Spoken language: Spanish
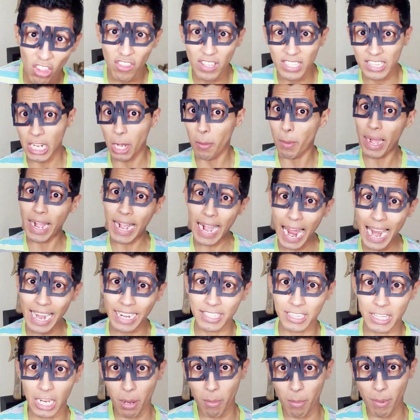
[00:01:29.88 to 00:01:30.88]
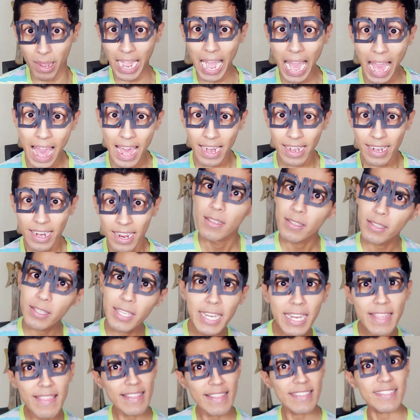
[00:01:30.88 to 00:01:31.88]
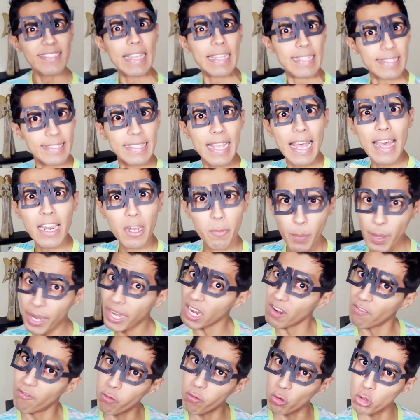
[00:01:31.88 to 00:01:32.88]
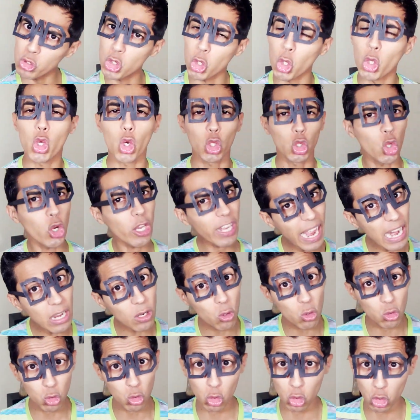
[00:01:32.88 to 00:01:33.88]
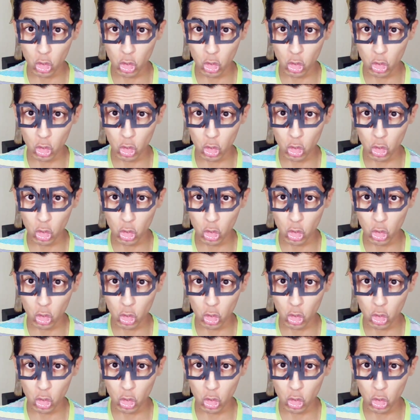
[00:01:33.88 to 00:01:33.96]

de trabajar y trabajar? ¿Quiere descansar, ver el fucho y cotorrear con sus